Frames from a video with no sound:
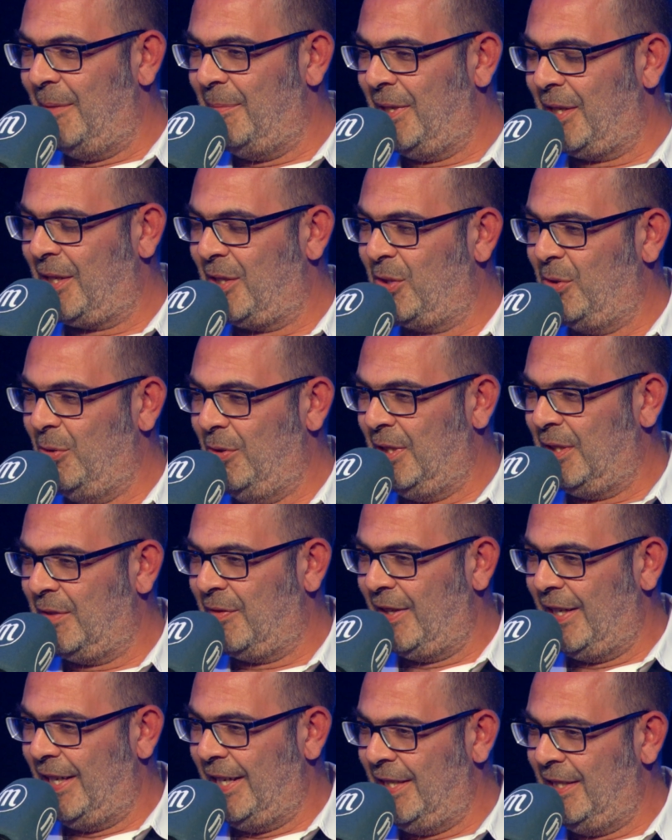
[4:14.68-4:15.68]
haben ein gesundes
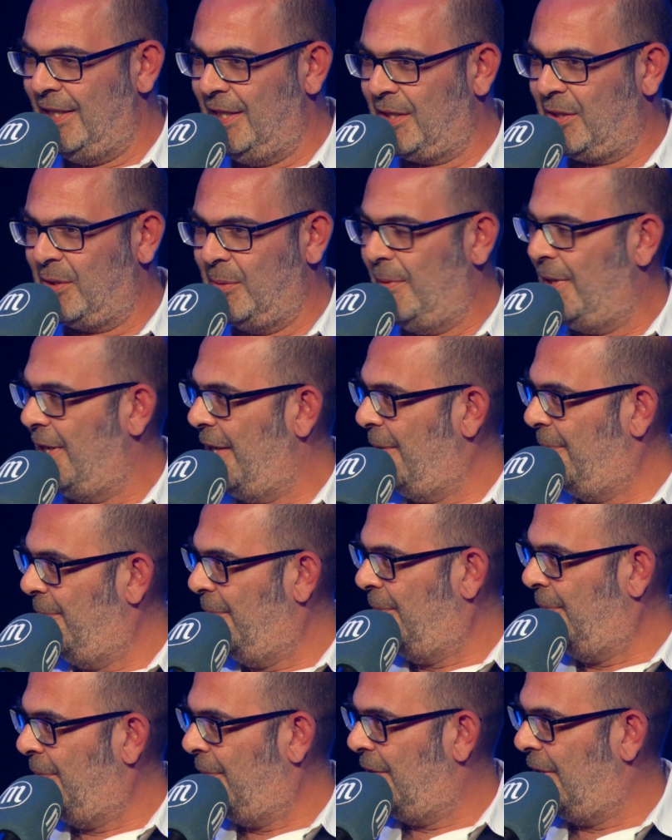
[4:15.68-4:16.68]
Verhältnis zum
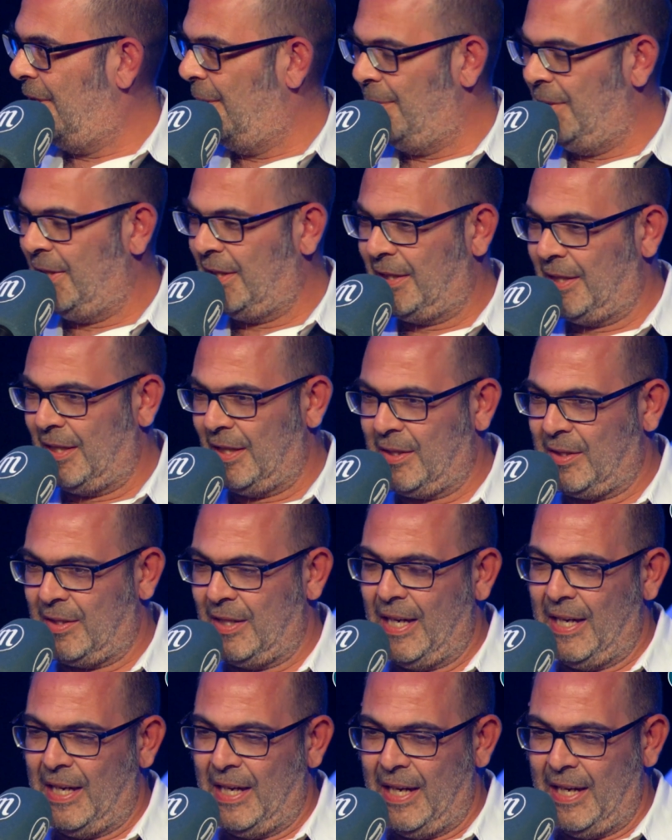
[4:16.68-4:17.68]
Leben, nämlich, dass
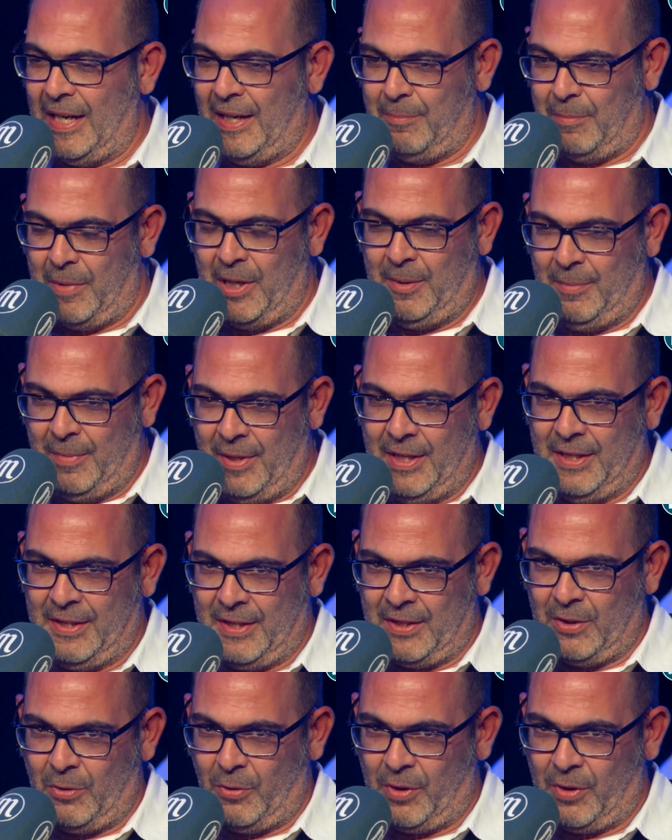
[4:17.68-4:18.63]
ein manchmal ist es